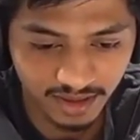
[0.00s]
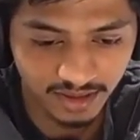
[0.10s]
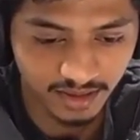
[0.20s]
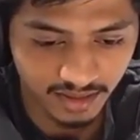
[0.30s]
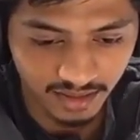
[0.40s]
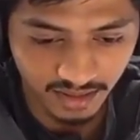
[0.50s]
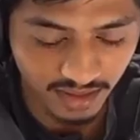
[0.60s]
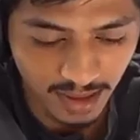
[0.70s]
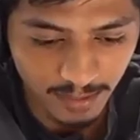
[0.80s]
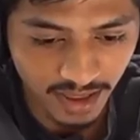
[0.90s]
ना बात हुई
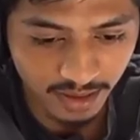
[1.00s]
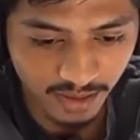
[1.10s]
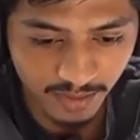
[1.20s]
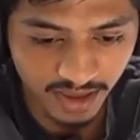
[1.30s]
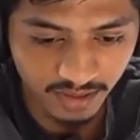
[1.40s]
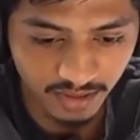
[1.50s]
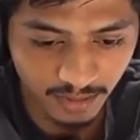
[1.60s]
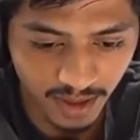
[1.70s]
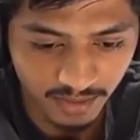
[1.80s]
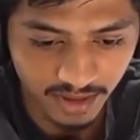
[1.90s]
मेरी उस बारे में
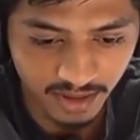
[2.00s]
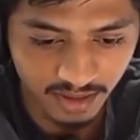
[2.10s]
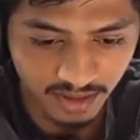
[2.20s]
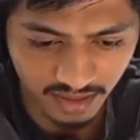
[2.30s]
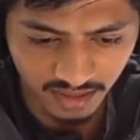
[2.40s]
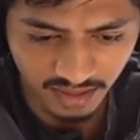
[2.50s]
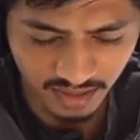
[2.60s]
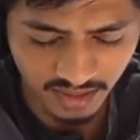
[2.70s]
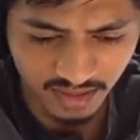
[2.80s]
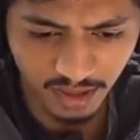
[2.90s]
ना कुछ
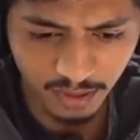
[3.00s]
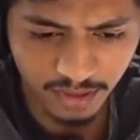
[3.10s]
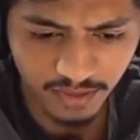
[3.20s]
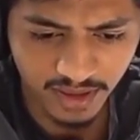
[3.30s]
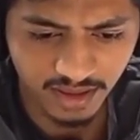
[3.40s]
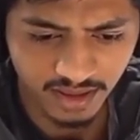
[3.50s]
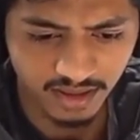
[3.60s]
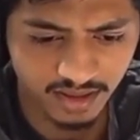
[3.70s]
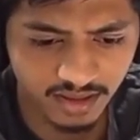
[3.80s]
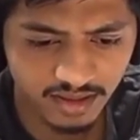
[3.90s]
फिक्स है
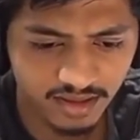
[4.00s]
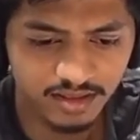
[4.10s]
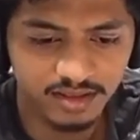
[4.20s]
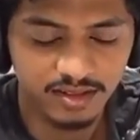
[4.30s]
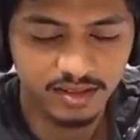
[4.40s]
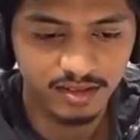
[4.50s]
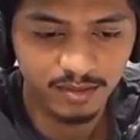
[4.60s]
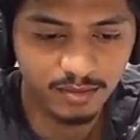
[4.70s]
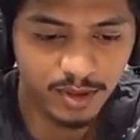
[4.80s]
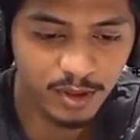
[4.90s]
मेरे को
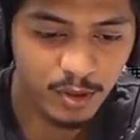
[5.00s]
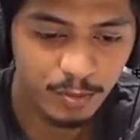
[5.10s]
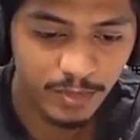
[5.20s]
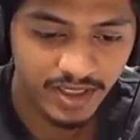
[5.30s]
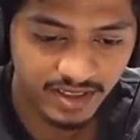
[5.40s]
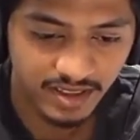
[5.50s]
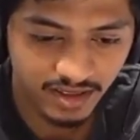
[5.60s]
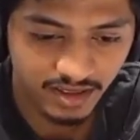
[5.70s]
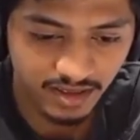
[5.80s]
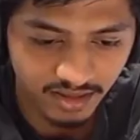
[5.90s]
ऊपर से
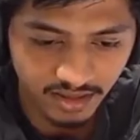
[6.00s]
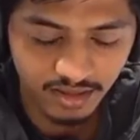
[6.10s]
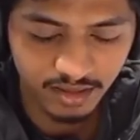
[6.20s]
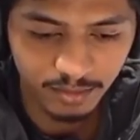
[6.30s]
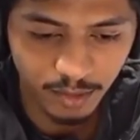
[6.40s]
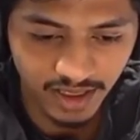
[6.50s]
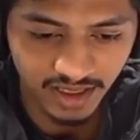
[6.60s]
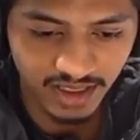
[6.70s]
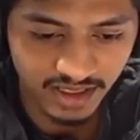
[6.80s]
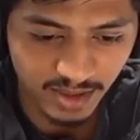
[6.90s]
बोला गया कि अभी मैं
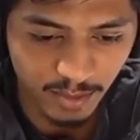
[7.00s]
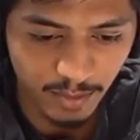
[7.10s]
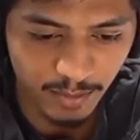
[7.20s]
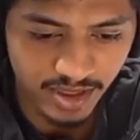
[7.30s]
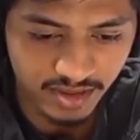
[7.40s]
बेंच रहूँगा